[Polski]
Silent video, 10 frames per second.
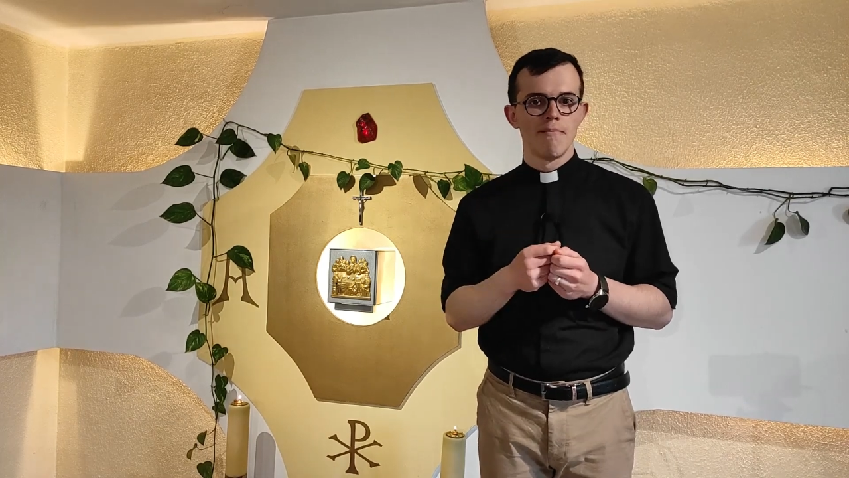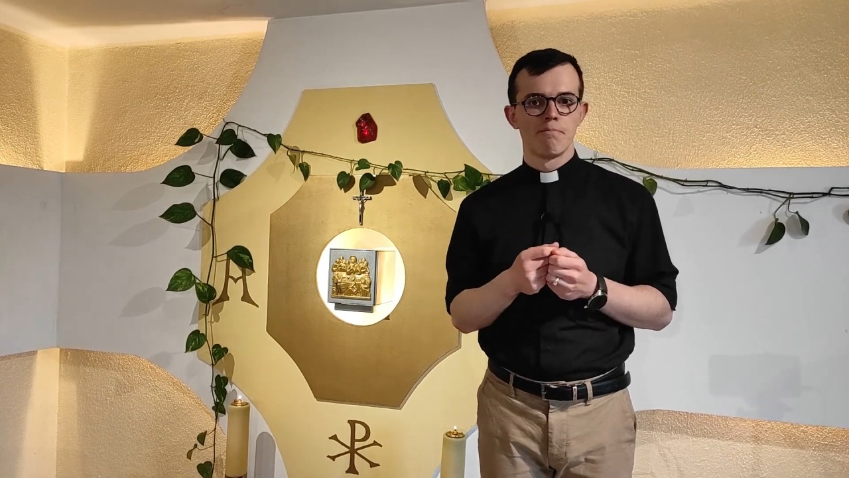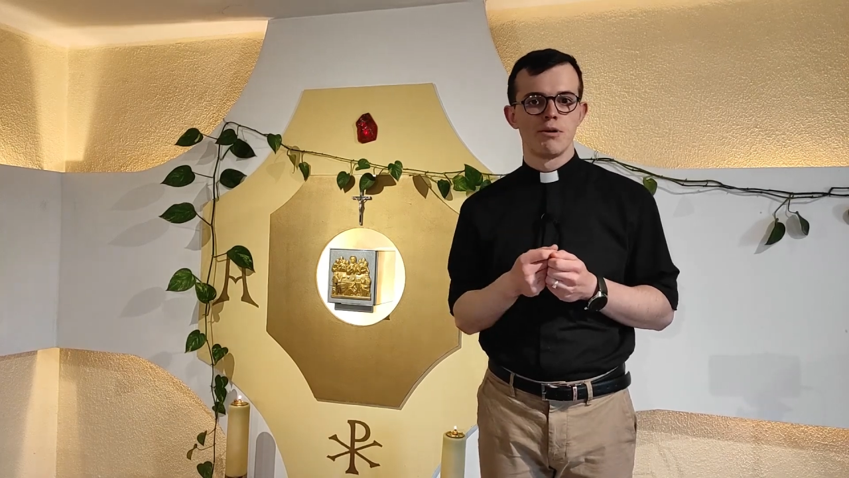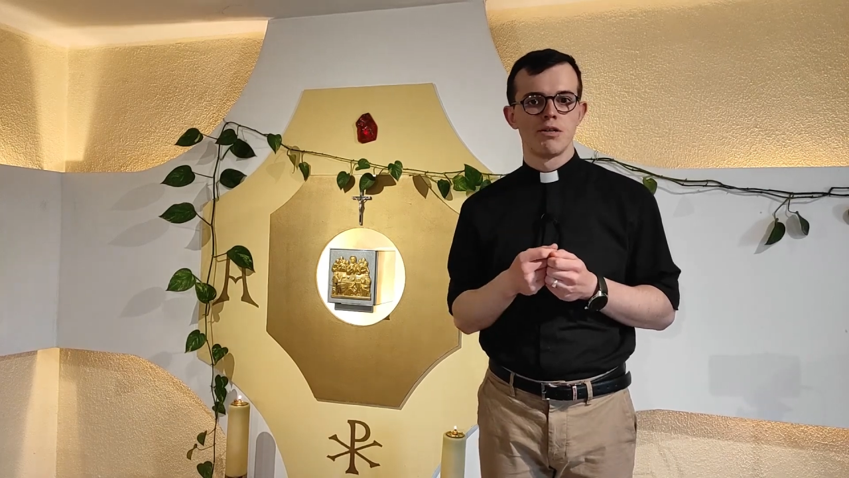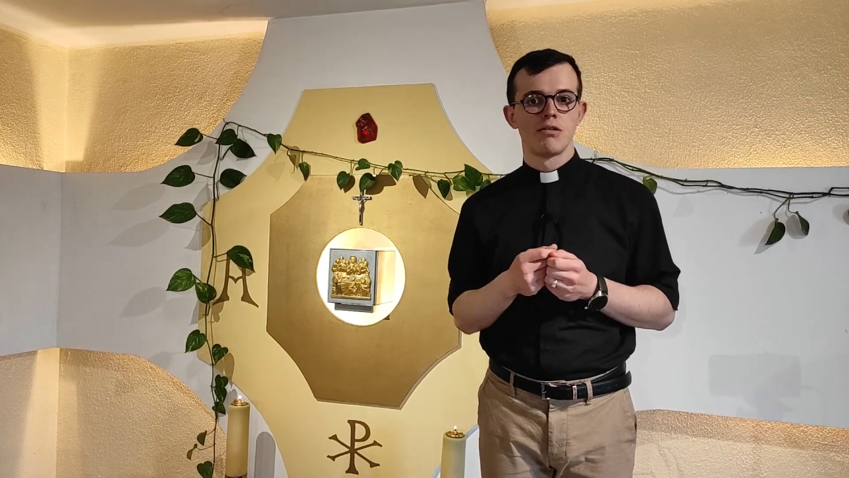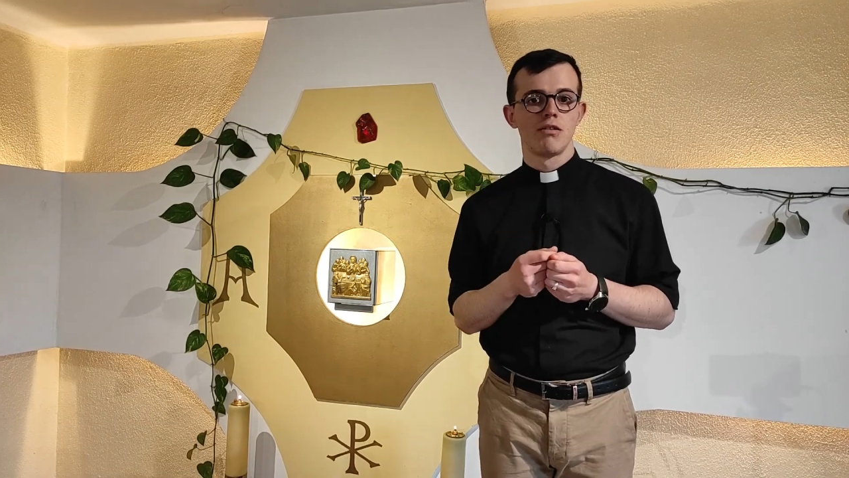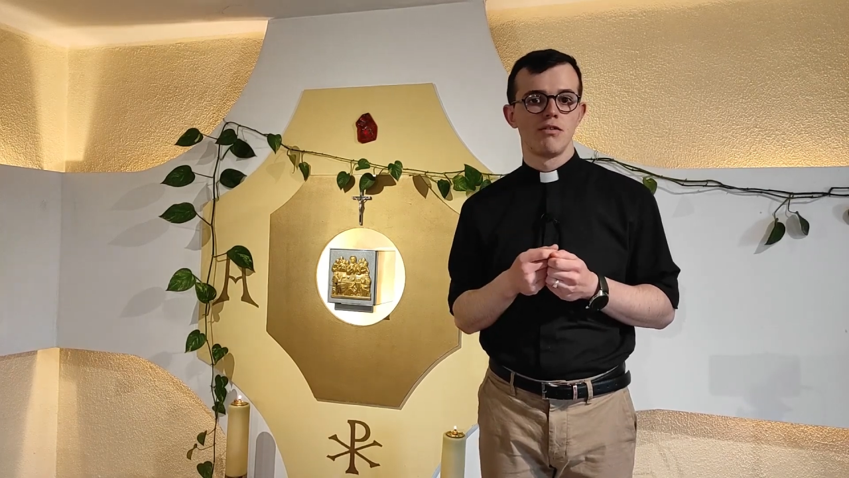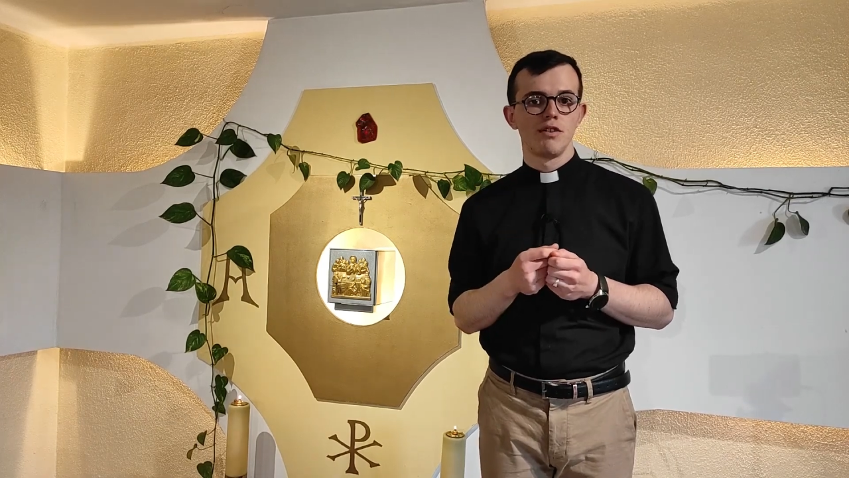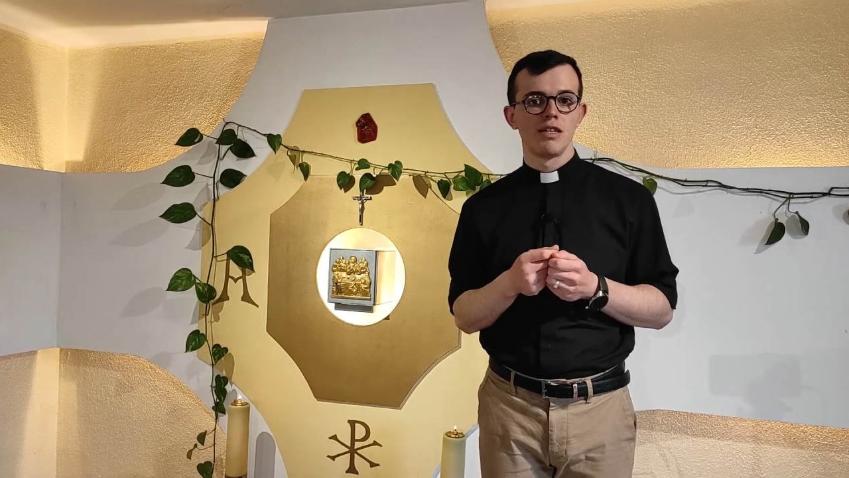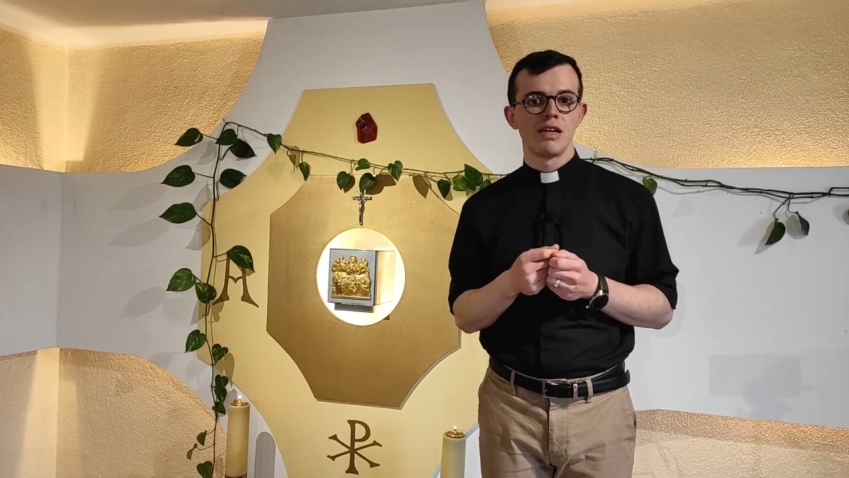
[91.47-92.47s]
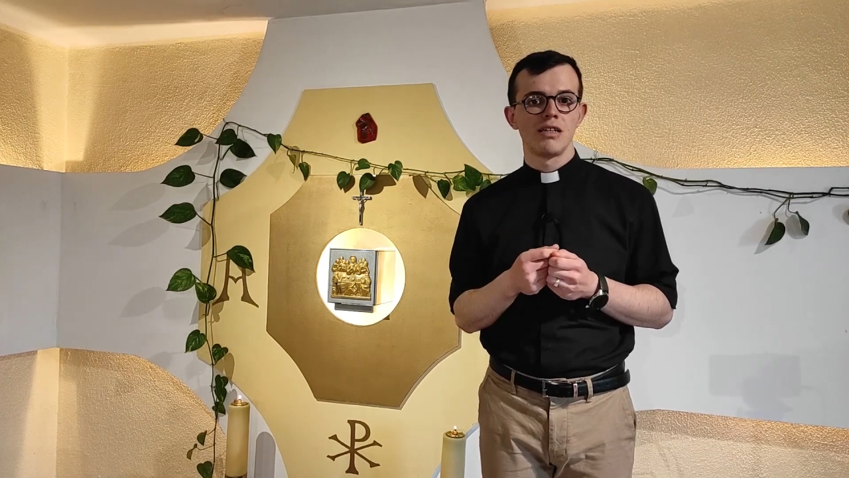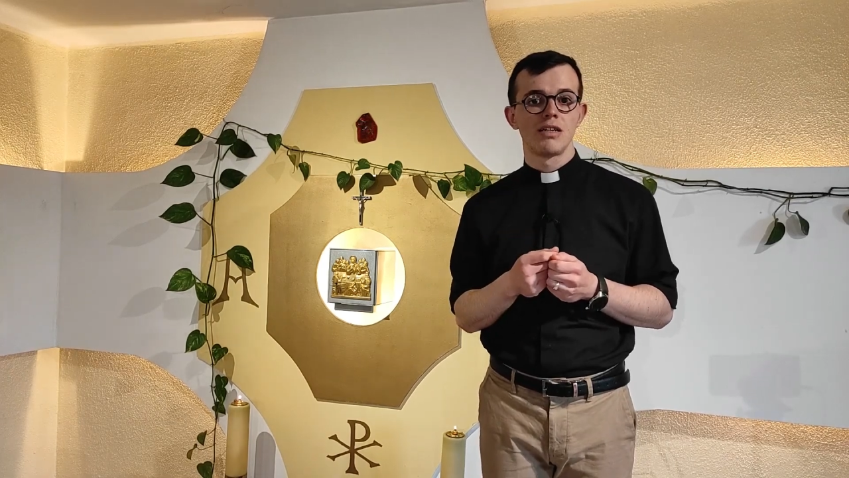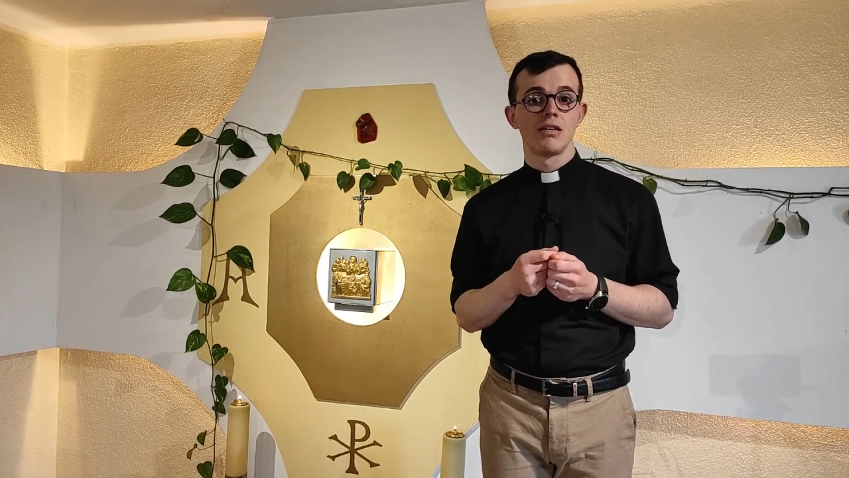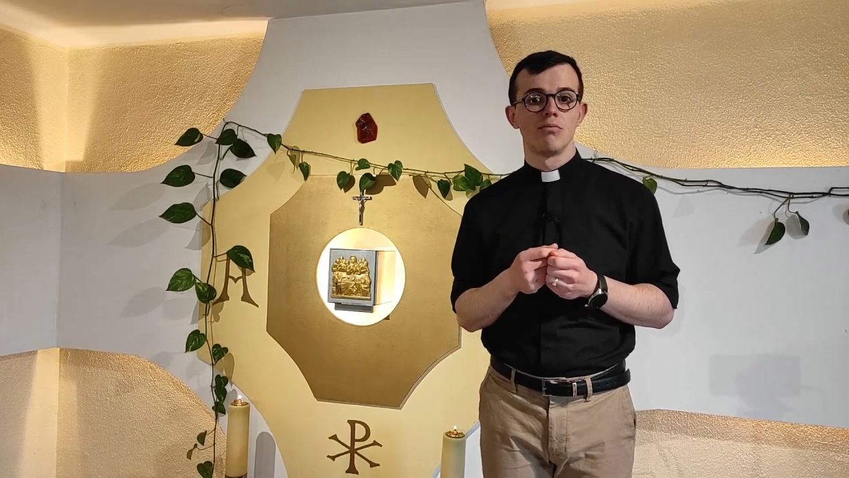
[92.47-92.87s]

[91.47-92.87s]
by finalnie